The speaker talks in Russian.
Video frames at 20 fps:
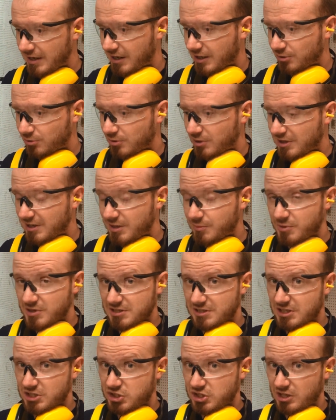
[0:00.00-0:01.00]
которые либо
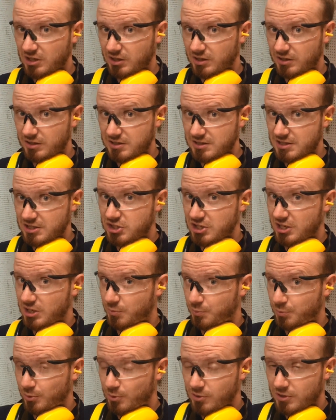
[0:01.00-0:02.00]
изначально,
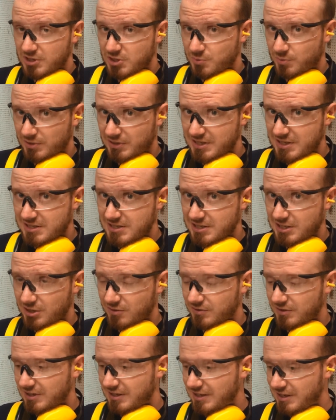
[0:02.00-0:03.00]
изначально плохо
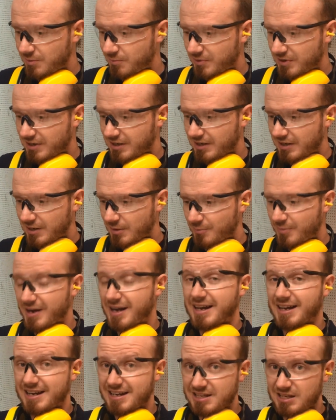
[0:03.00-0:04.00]
сбалансированы, либо, по
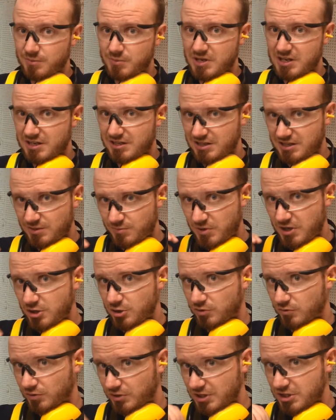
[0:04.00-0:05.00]
крайней мере, не
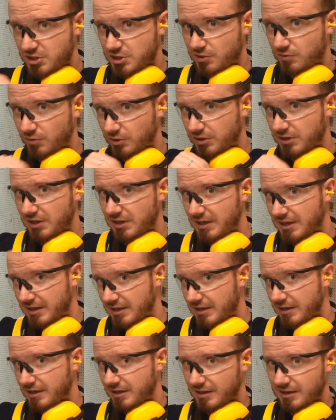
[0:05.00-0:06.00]
имеют вот этих вот
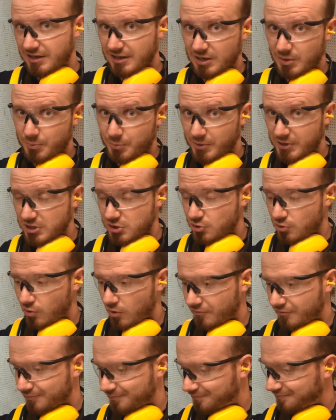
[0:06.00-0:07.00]
э,
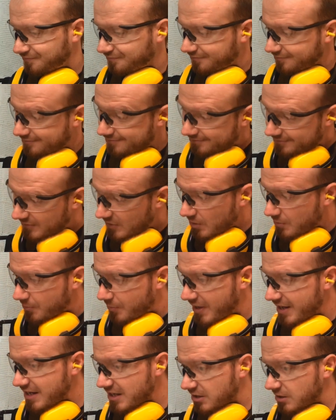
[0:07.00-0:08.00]
поисков.
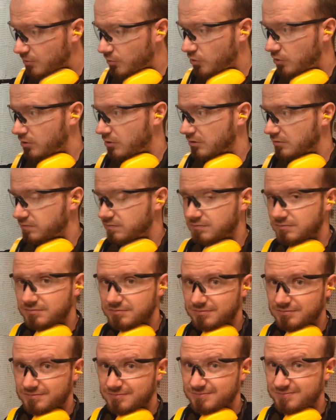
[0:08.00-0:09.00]
Поэтому,
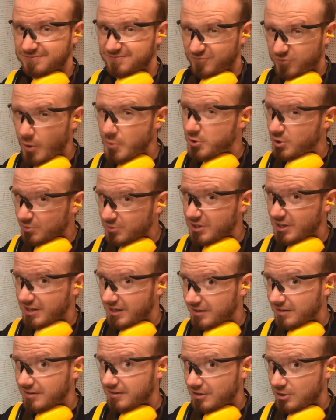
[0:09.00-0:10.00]
в
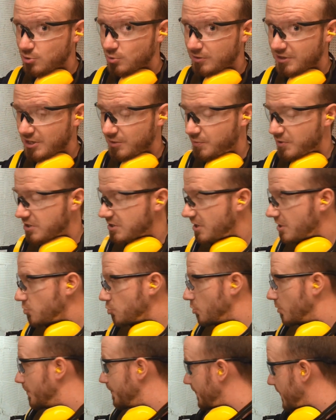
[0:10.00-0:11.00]
общем-то, результат
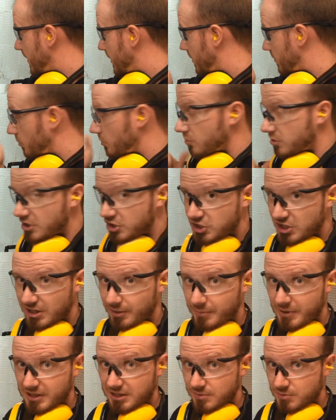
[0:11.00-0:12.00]
предсказуем. Ну,
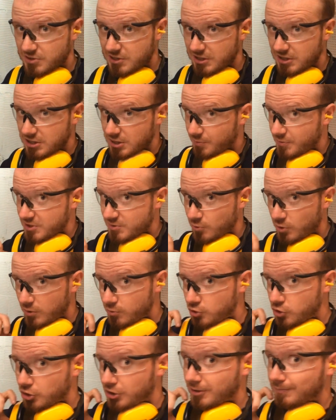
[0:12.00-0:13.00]
сначала бахнем цилиндр,
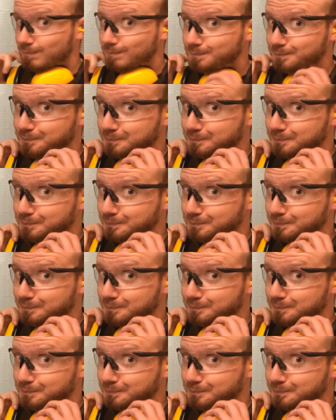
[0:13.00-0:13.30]
посмотрим, что там.